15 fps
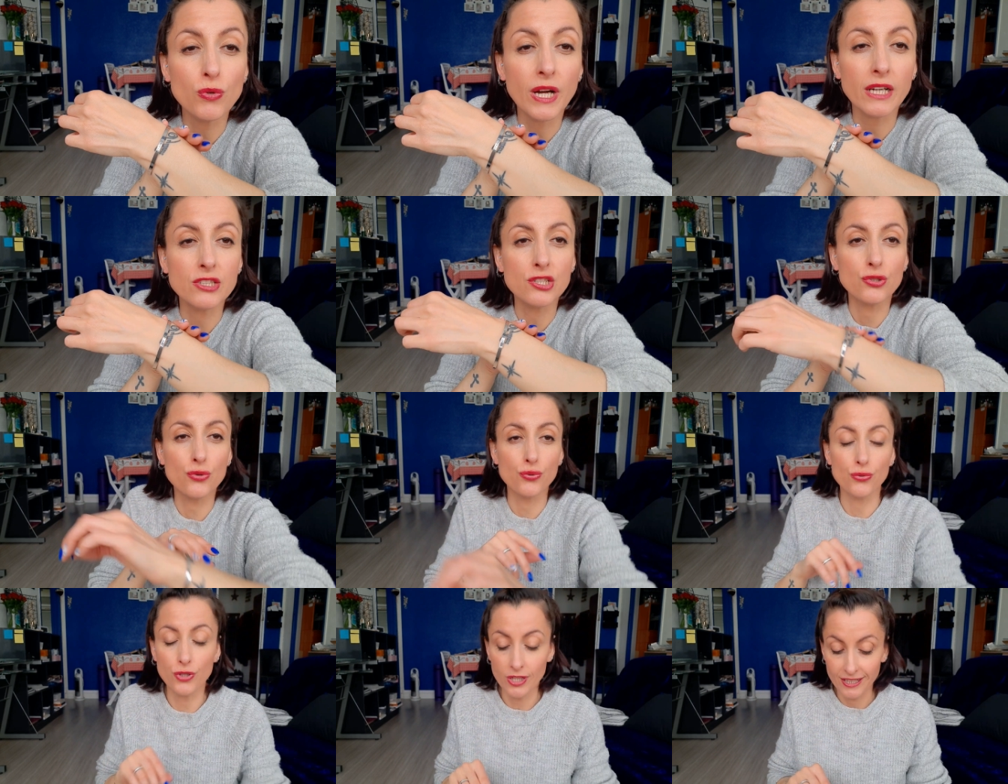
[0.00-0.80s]
jonc
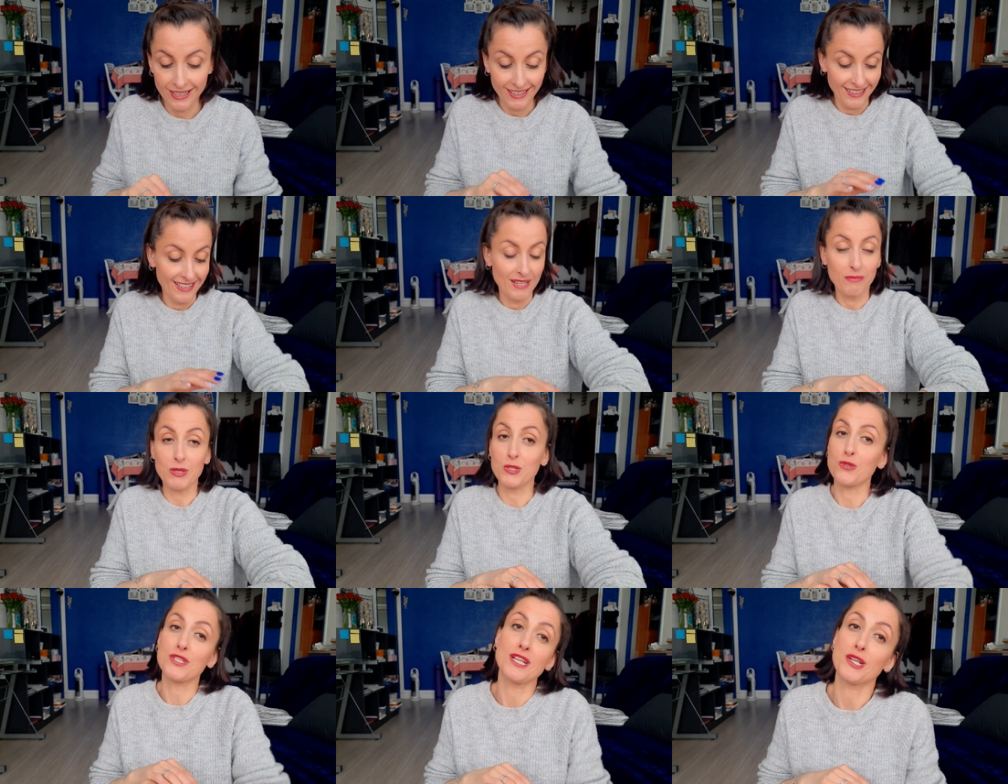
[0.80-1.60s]
gratitude,
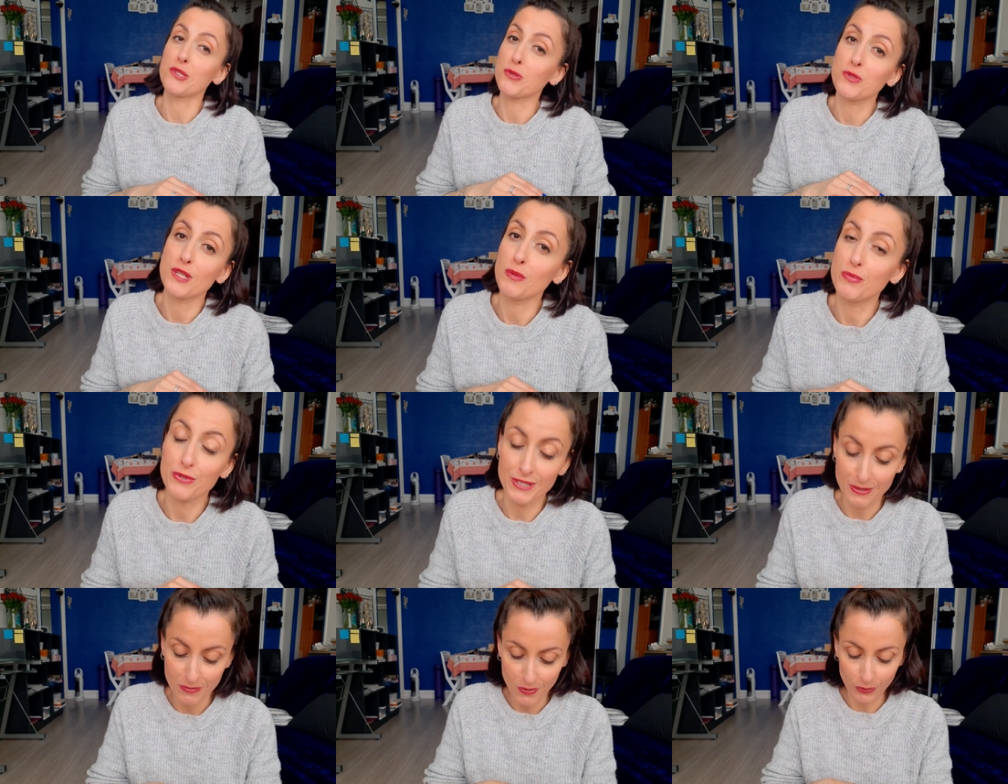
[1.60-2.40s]
parce que c'est la chose la
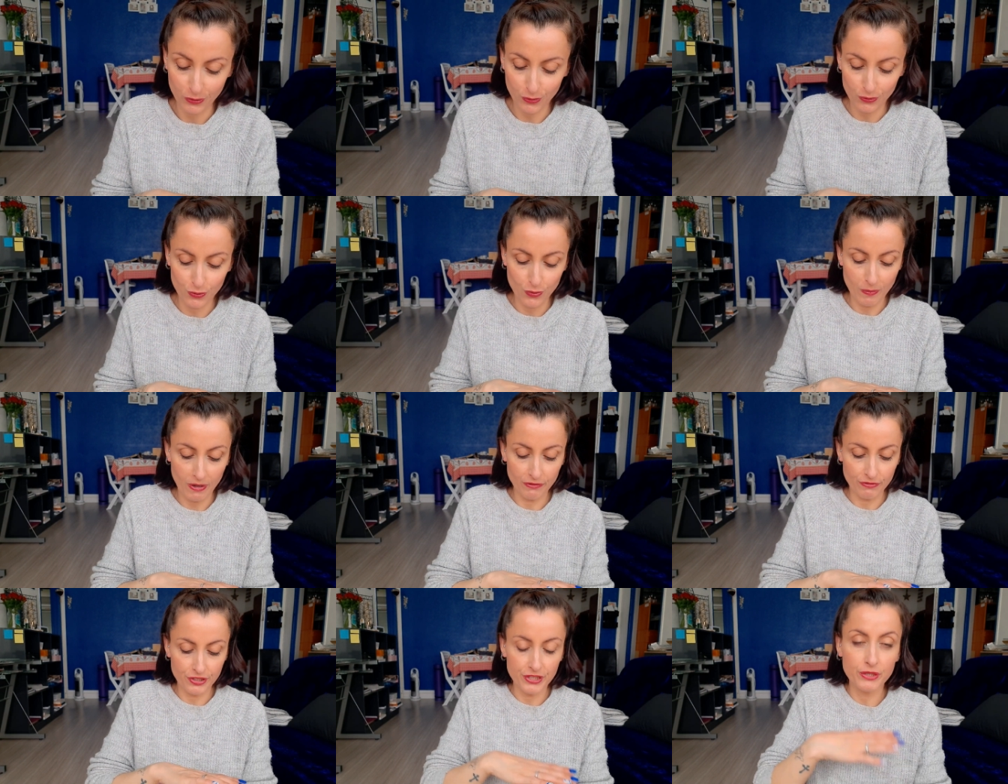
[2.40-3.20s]
plus importante de
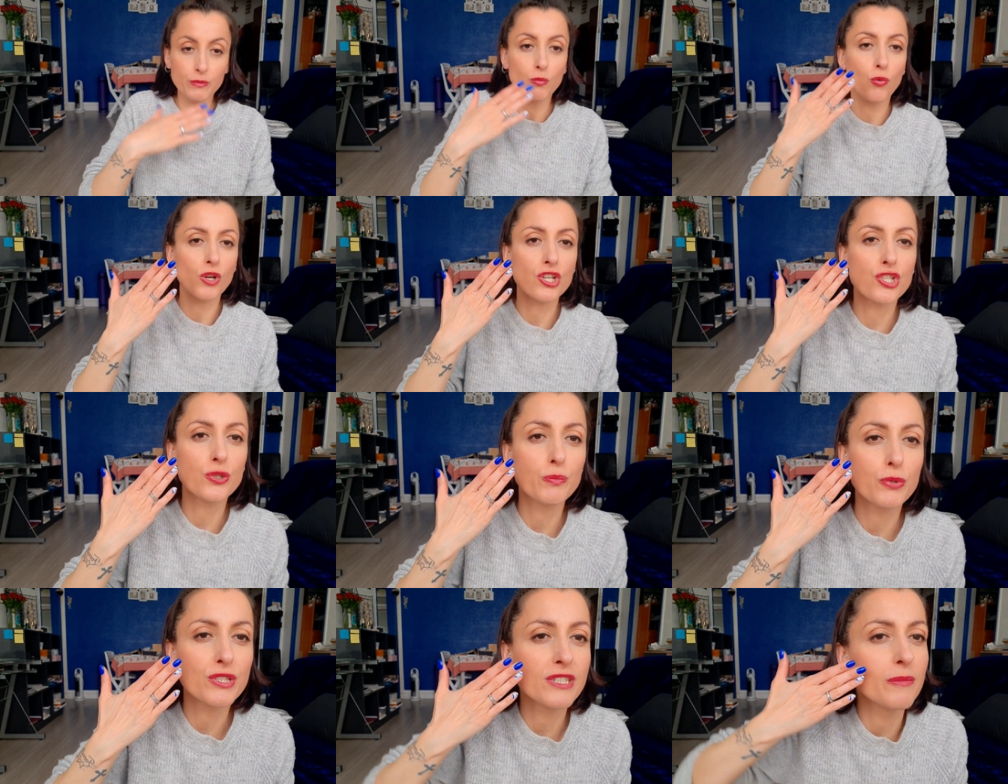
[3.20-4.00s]
ma vie. Bon là, j'ai
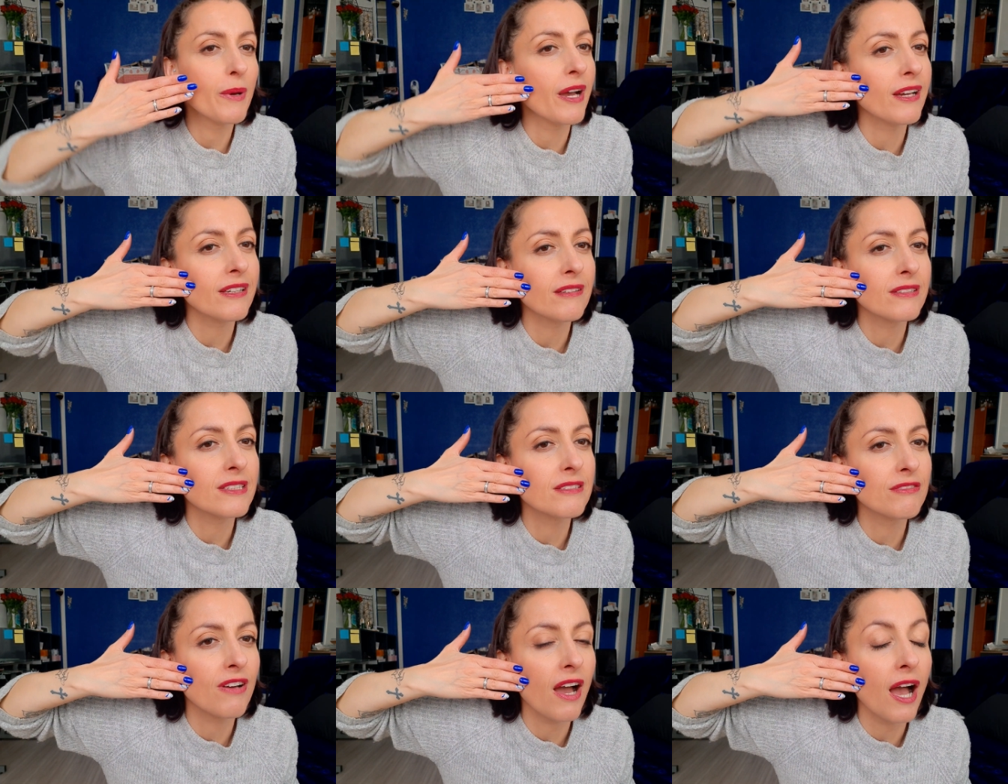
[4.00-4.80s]
une petite bague
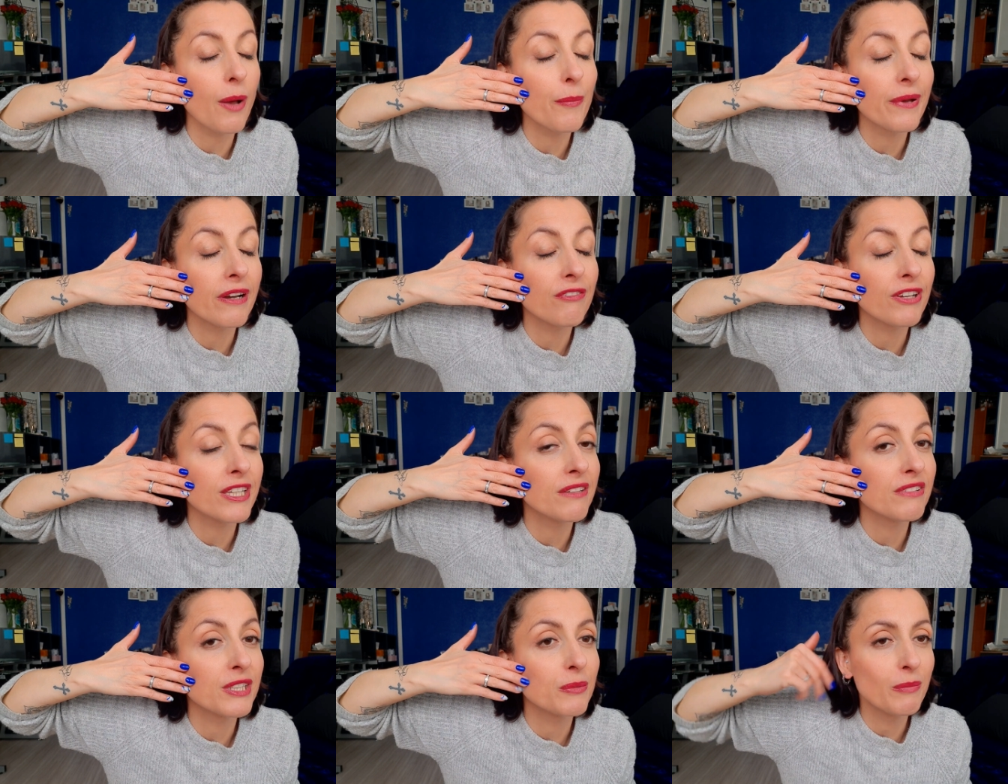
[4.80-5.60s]
qui va à
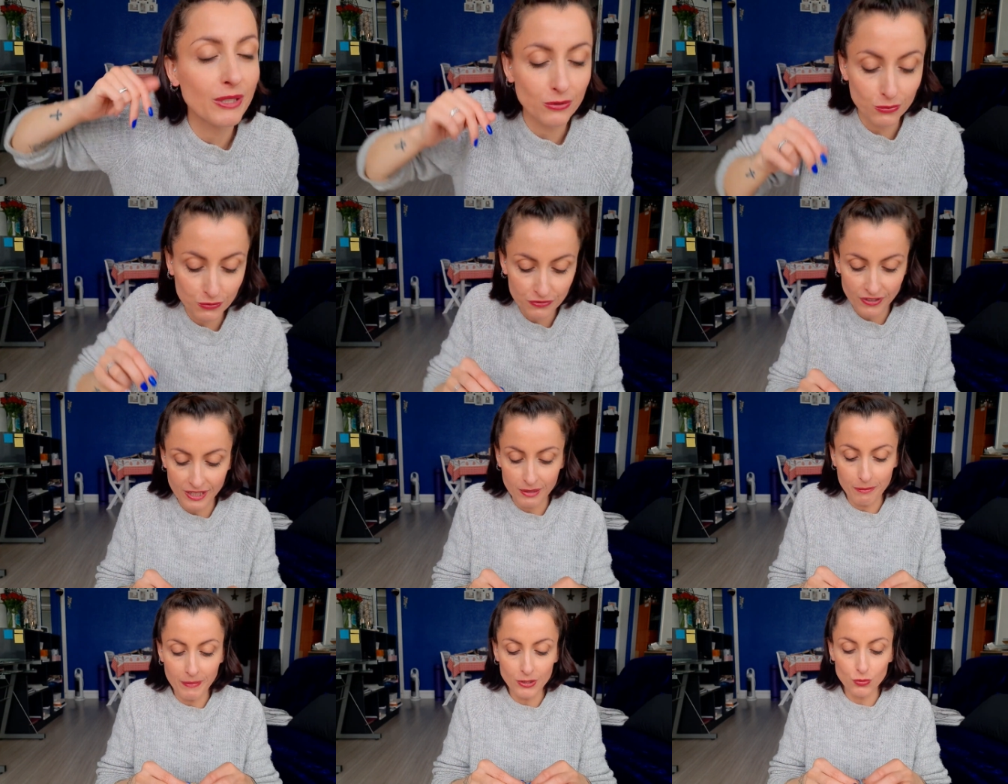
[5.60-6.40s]
merveille avec ma
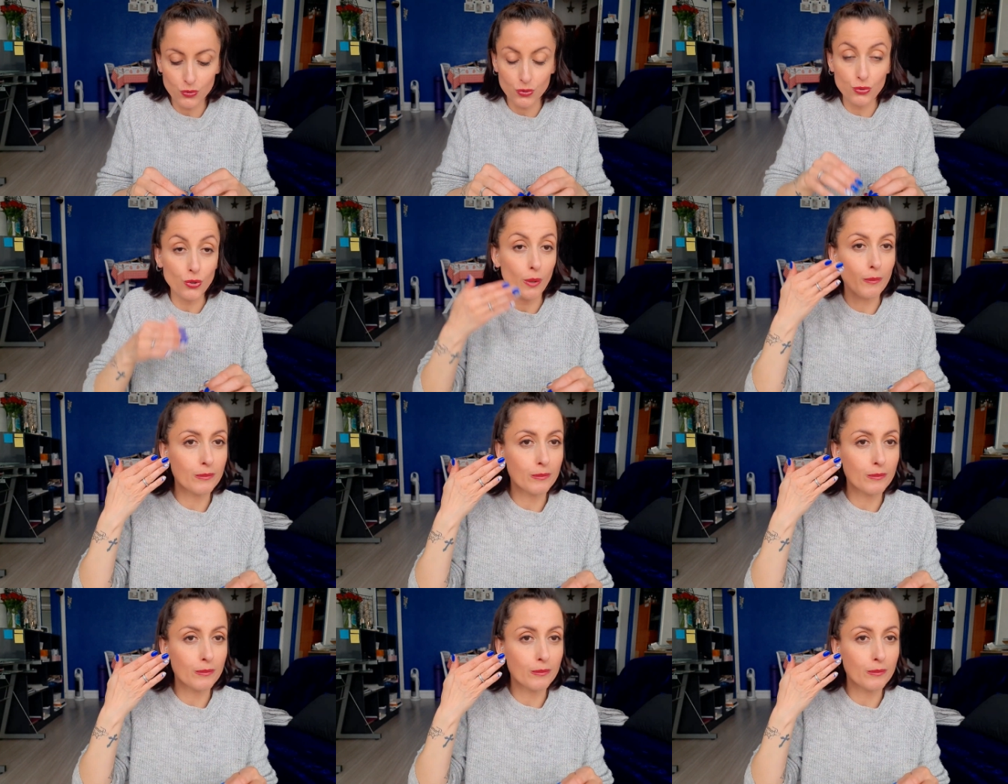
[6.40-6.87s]
nouvelle manucure.